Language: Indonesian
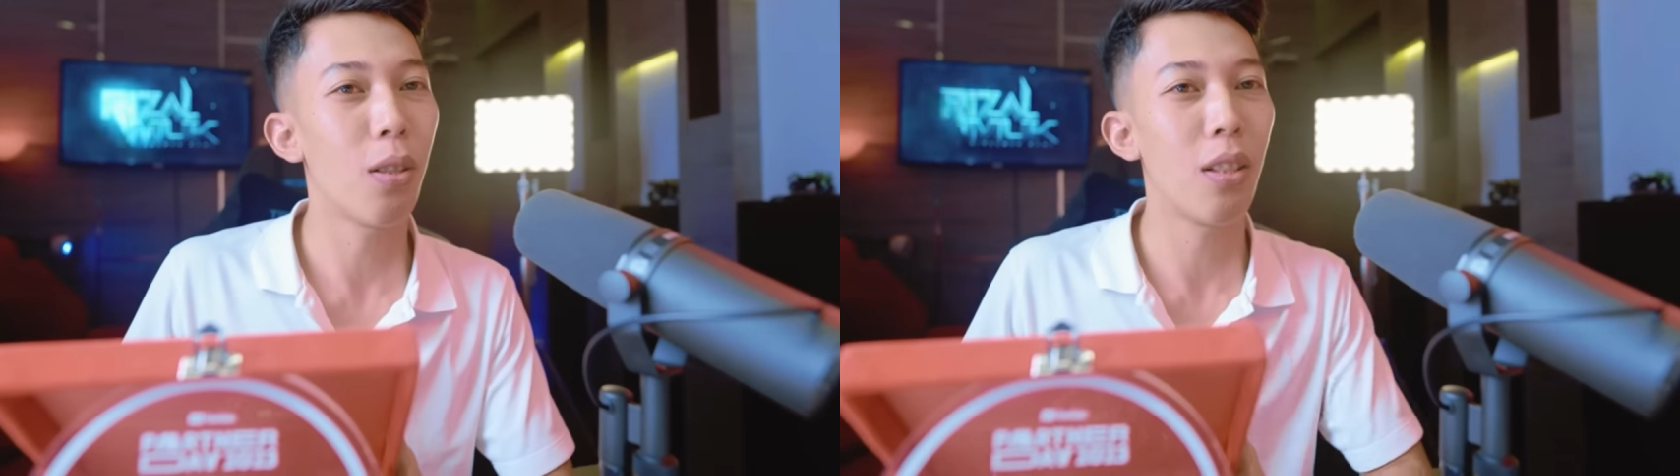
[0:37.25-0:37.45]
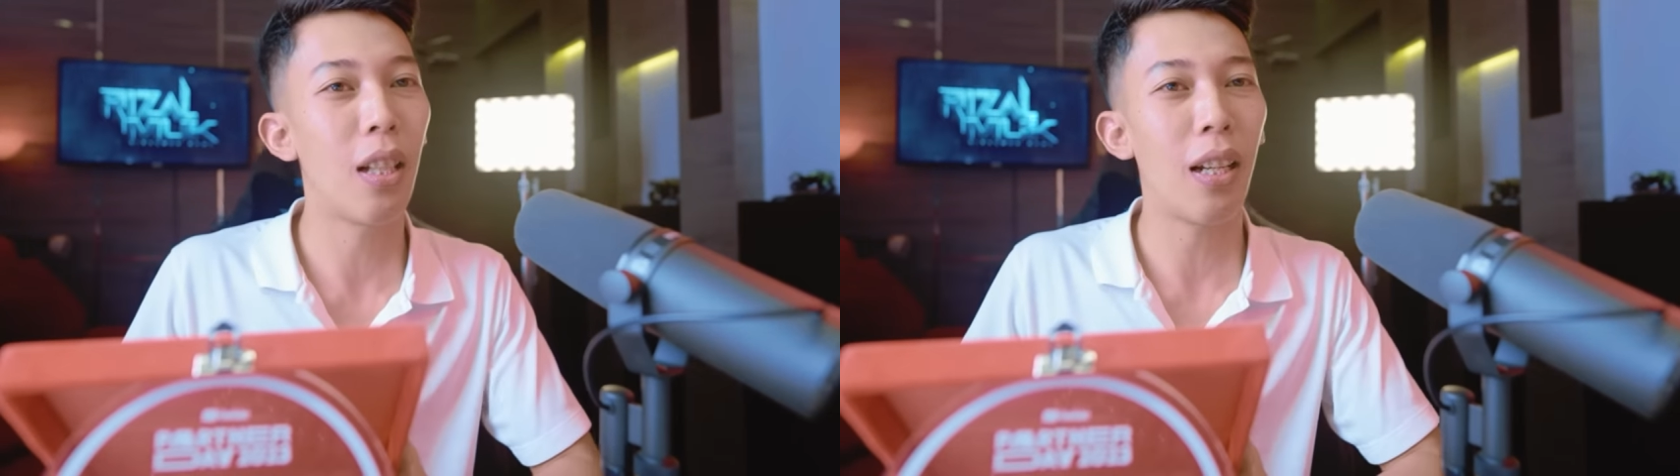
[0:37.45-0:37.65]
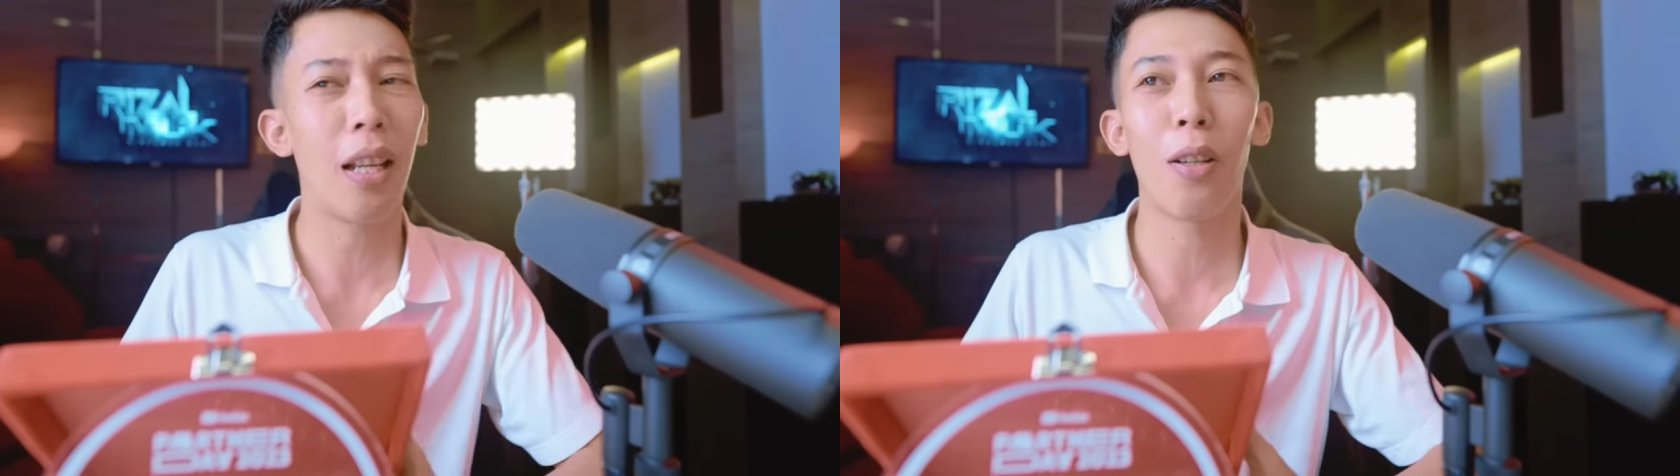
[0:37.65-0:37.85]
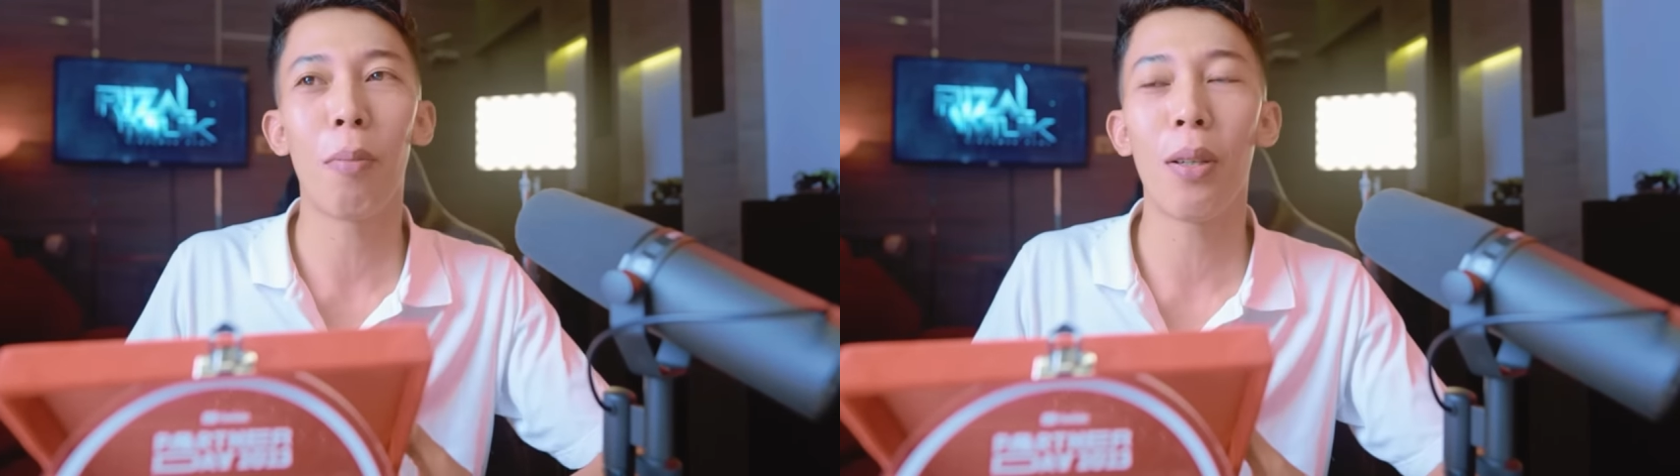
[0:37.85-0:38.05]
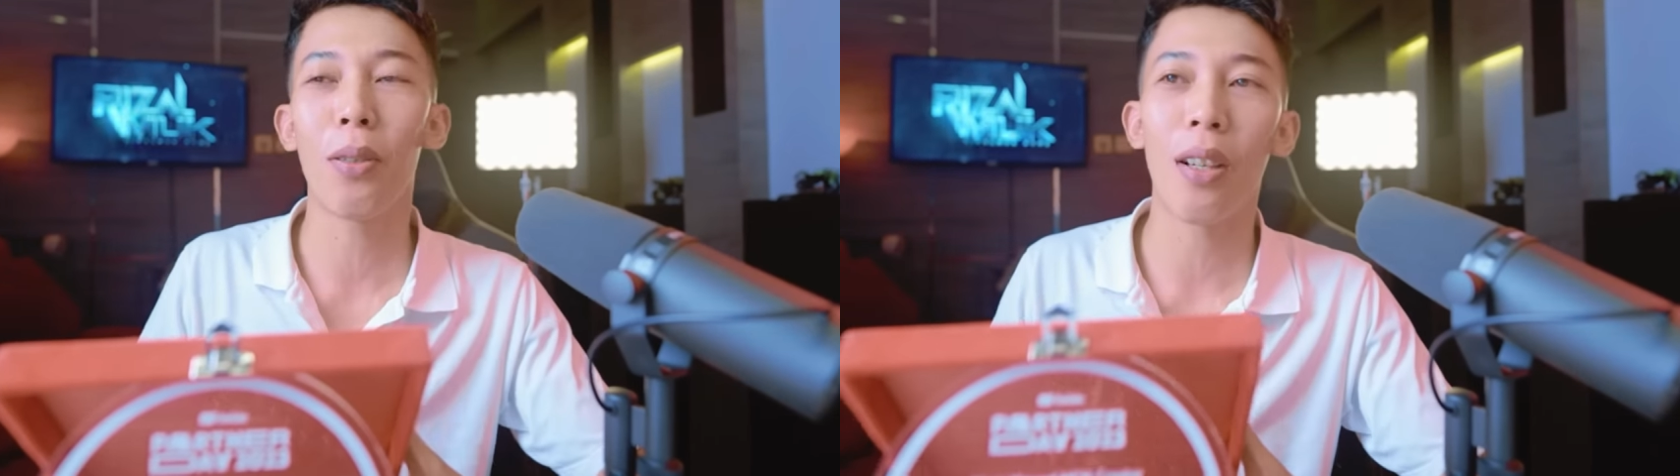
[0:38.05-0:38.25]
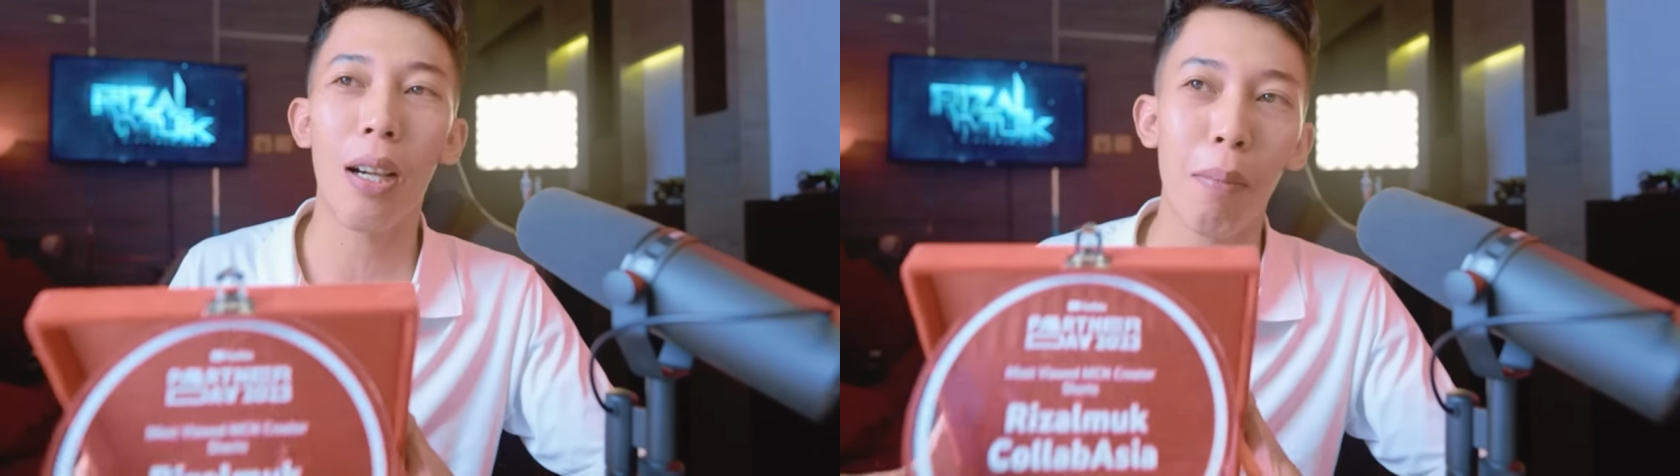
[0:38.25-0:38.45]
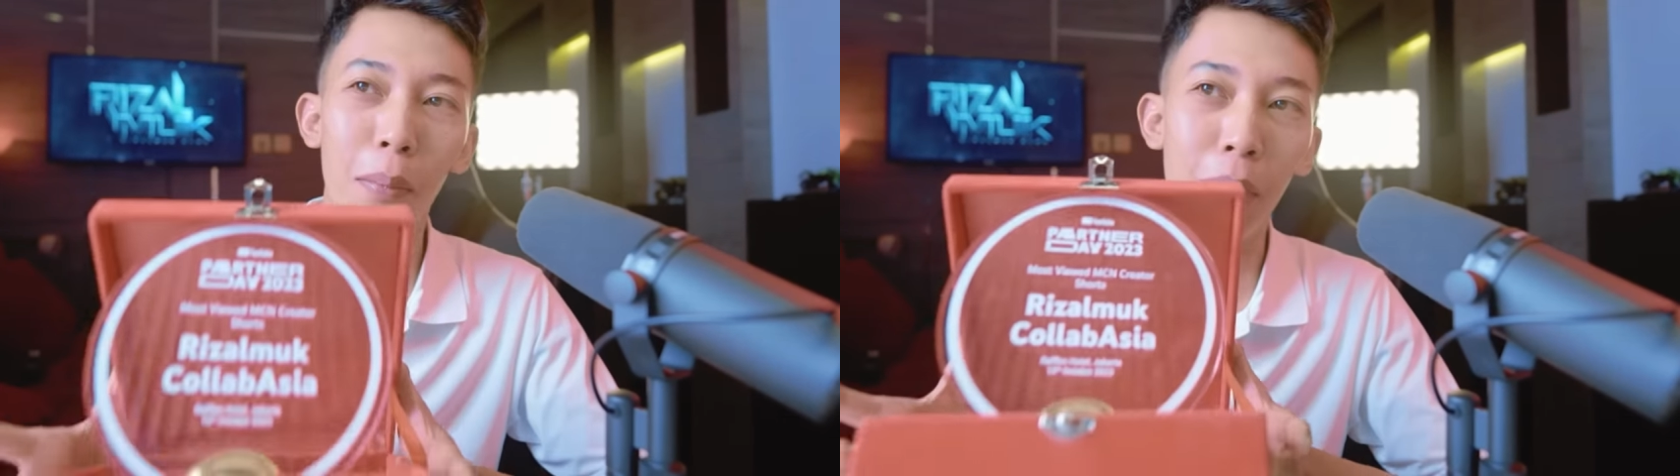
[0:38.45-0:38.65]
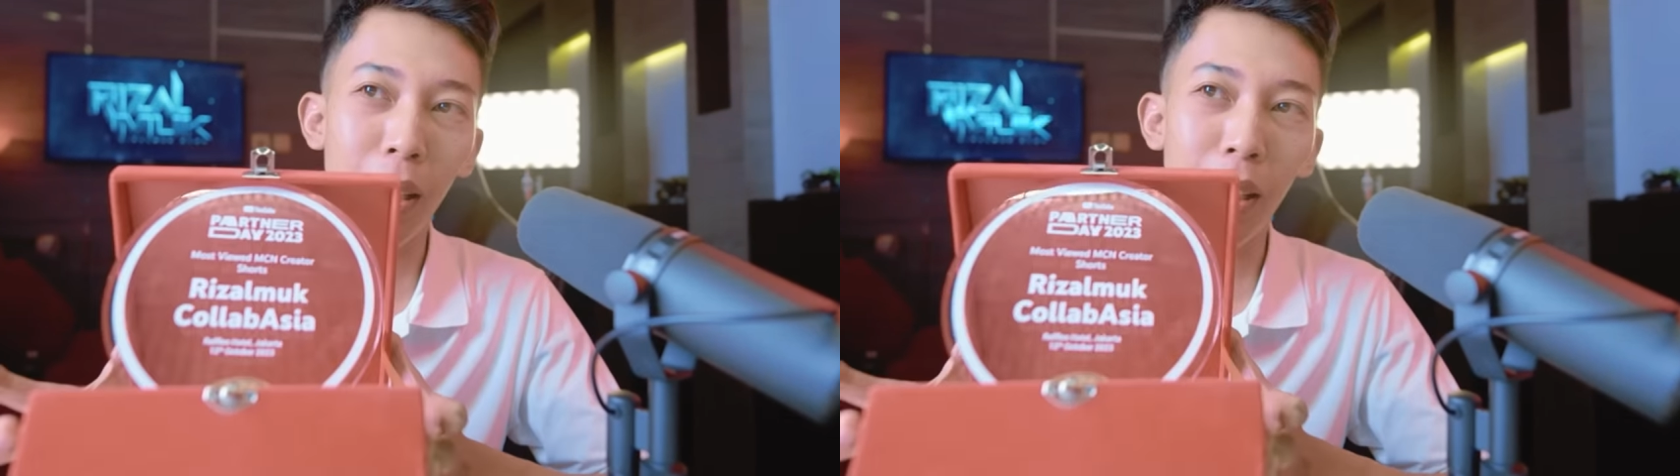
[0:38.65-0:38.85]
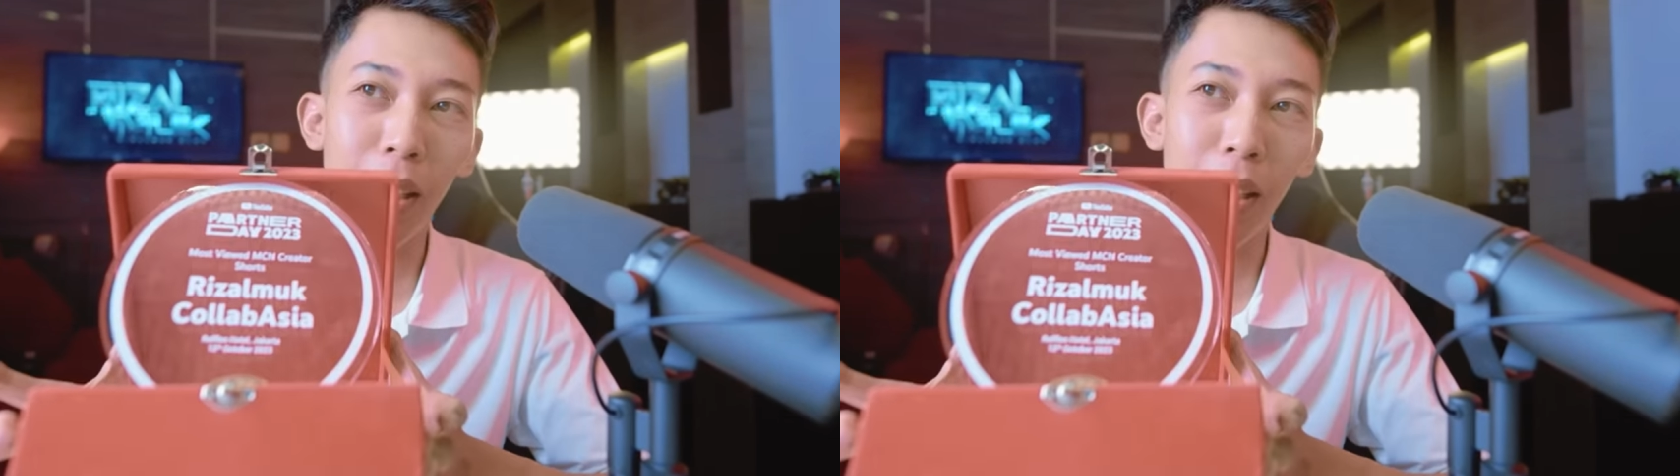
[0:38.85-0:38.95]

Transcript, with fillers: sejenak dari rumah untuk ngambil